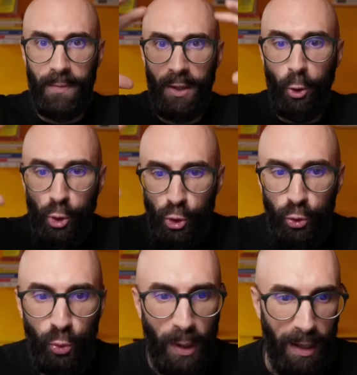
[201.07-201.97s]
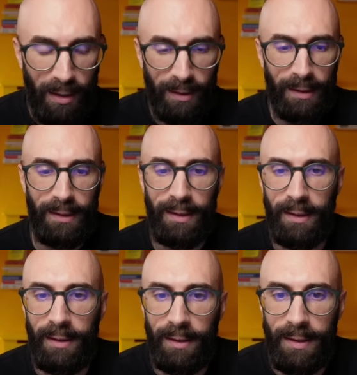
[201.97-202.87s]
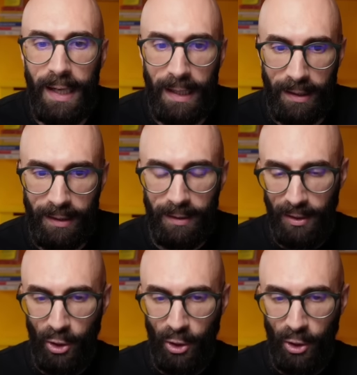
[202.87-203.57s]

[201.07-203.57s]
oscura, eh, dark.